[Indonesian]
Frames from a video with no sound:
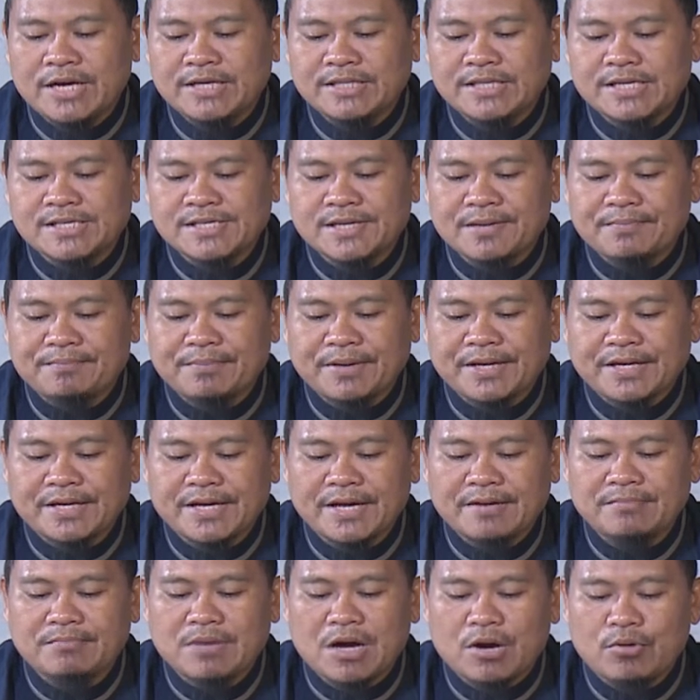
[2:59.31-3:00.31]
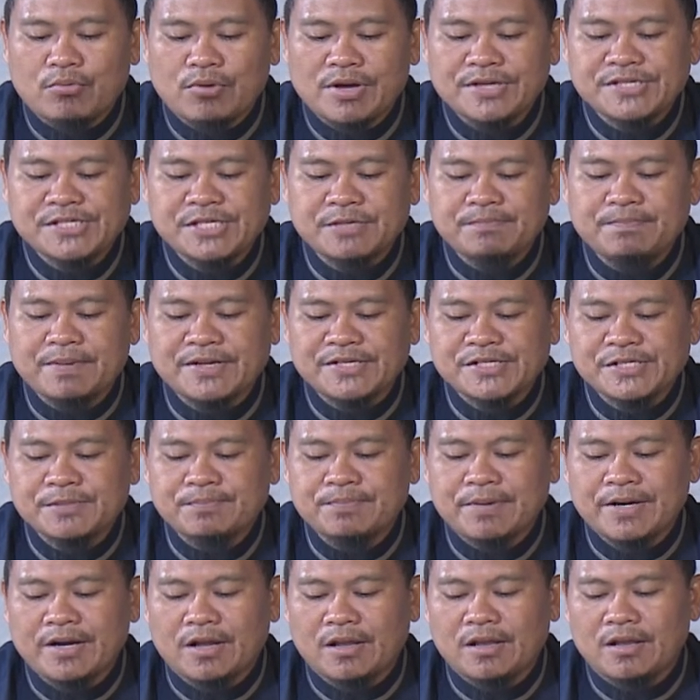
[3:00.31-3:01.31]
kita sampaikan bahwa
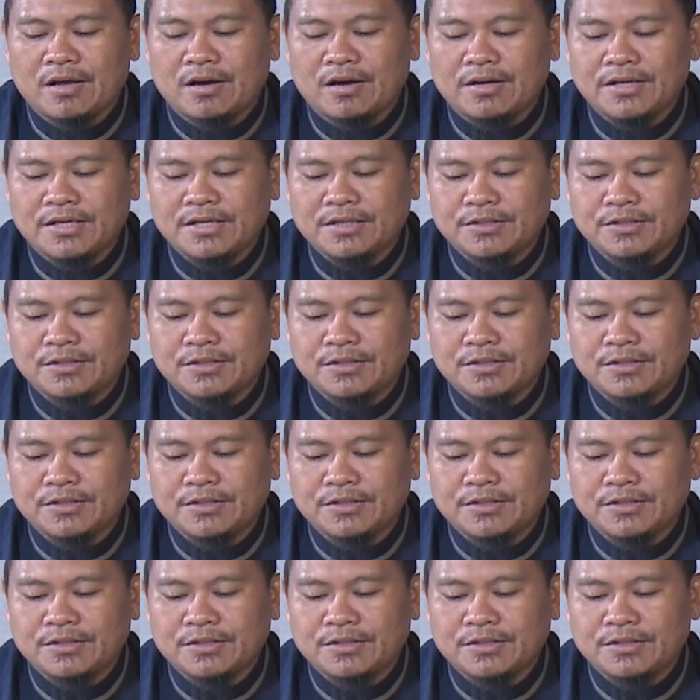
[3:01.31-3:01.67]
sifat-sifat Allah